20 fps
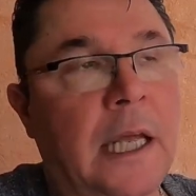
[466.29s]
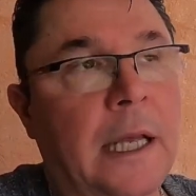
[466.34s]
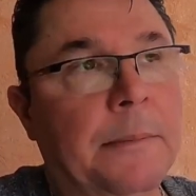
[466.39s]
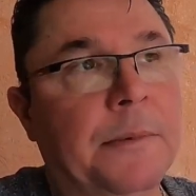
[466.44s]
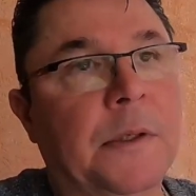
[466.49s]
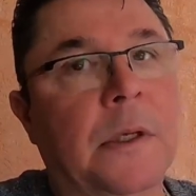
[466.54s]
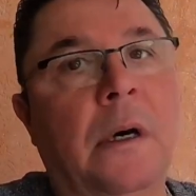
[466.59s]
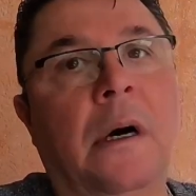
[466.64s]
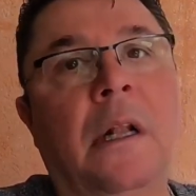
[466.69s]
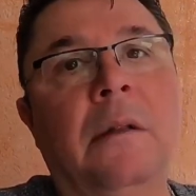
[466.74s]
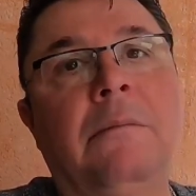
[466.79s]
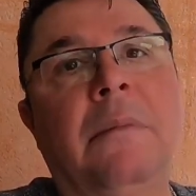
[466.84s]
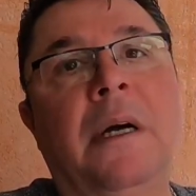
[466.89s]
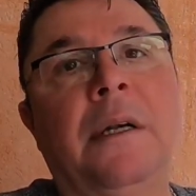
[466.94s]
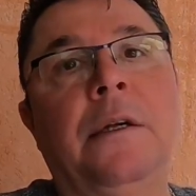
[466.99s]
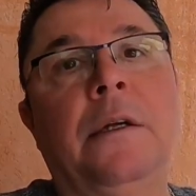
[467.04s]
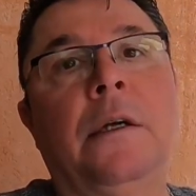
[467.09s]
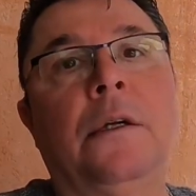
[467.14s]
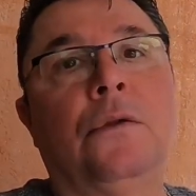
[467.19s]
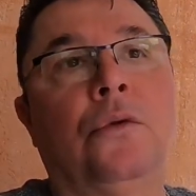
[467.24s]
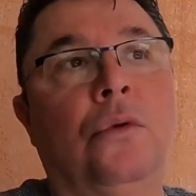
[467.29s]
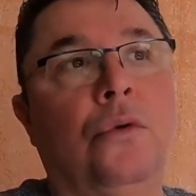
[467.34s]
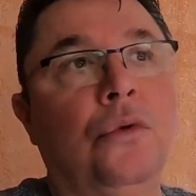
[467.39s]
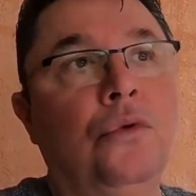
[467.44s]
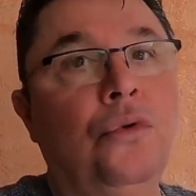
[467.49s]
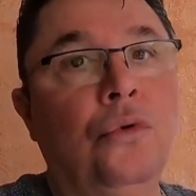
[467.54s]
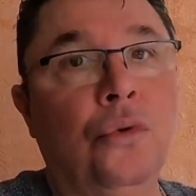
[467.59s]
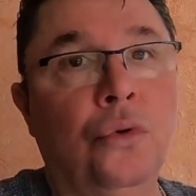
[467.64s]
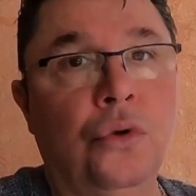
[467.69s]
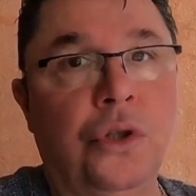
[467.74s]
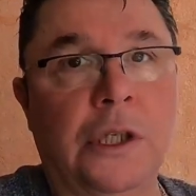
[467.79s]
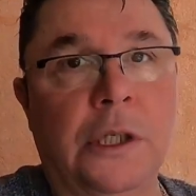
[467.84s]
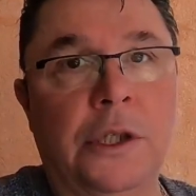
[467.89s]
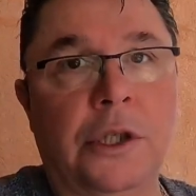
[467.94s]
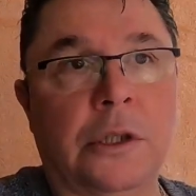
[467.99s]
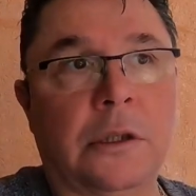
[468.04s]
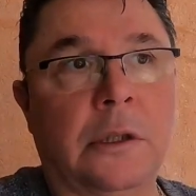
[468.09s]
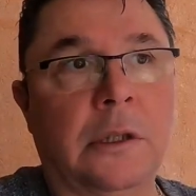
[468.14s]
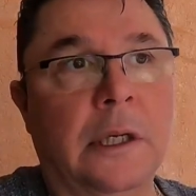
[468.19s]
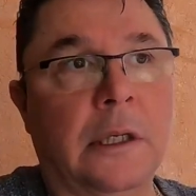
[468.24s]
hepsi Almanya'ya doğru yürüyüşe
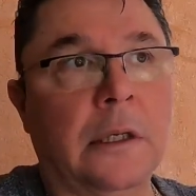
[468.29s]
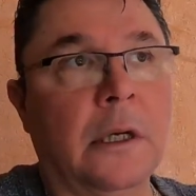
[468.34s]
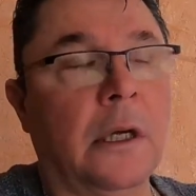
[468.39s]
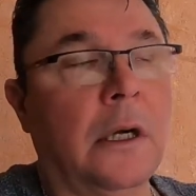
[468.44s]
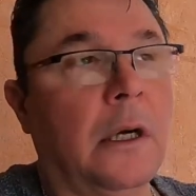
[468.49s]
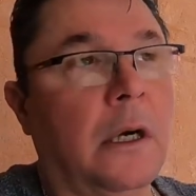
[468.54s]
çıktılar.